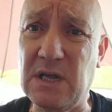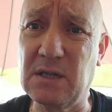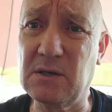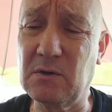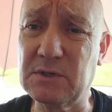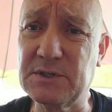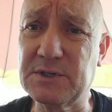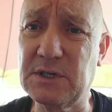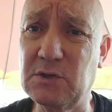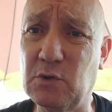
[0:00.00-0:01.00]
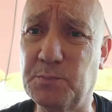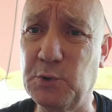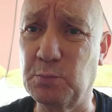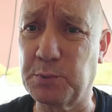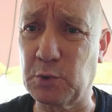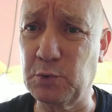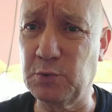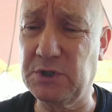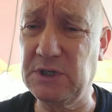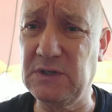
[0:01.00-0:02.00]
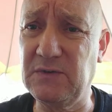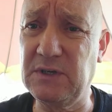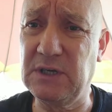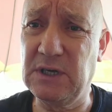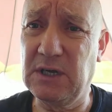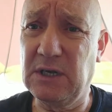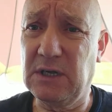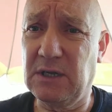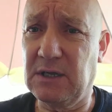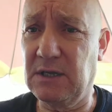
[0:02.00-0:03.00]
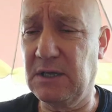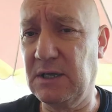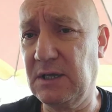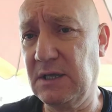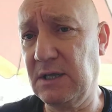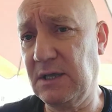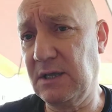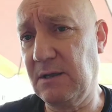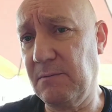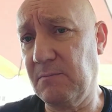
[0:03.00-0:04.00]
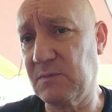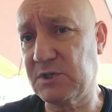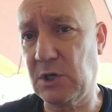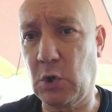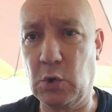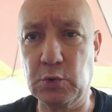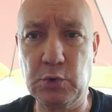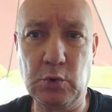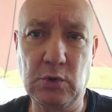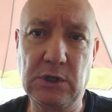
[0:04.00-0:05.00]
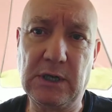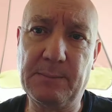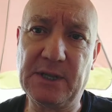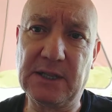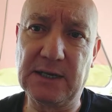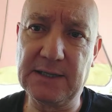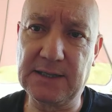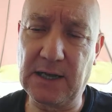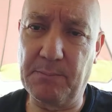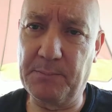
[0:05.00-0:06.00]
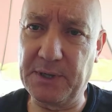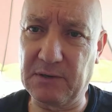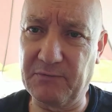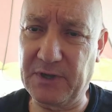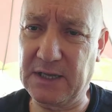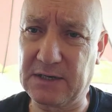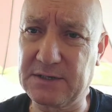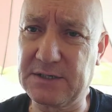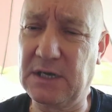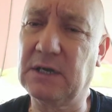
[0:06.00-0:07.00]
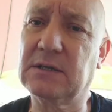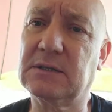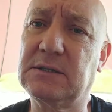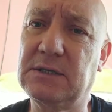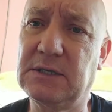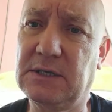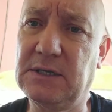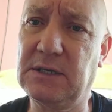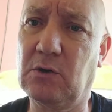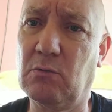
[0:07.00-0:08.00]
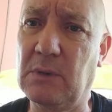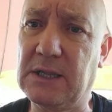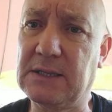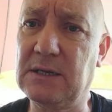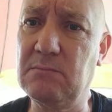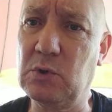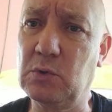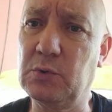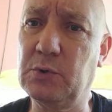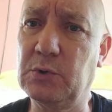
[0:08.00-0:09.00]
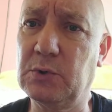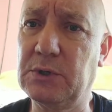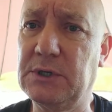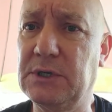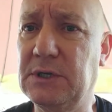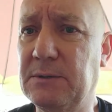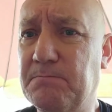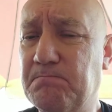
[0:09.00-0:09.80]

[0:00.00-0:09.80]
non essendo più produttivi eh, secondo la mentalità perversa di chi comanda il mondo, eh,